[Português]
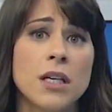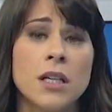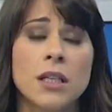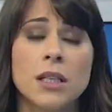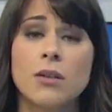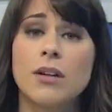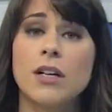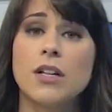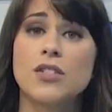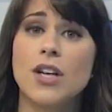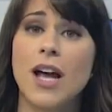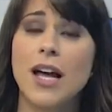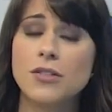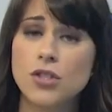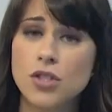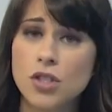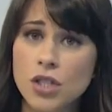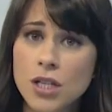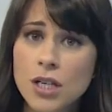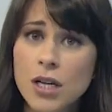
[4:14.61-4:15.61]
Então, ele já
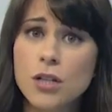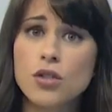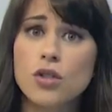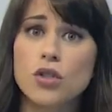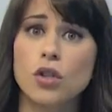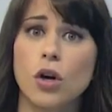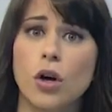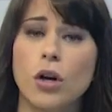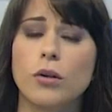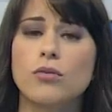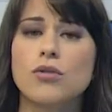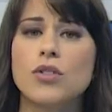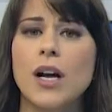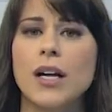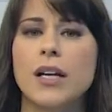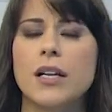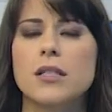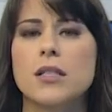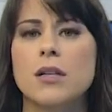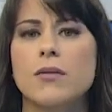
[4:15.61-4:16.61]
tinha histórico de
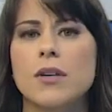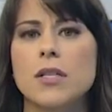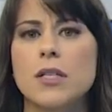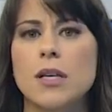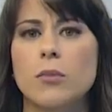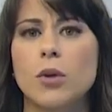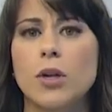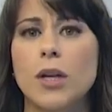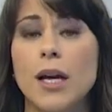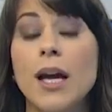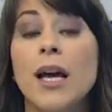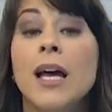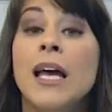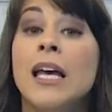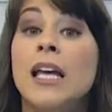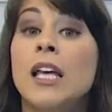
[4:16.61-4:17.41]
agressão a essa mulher,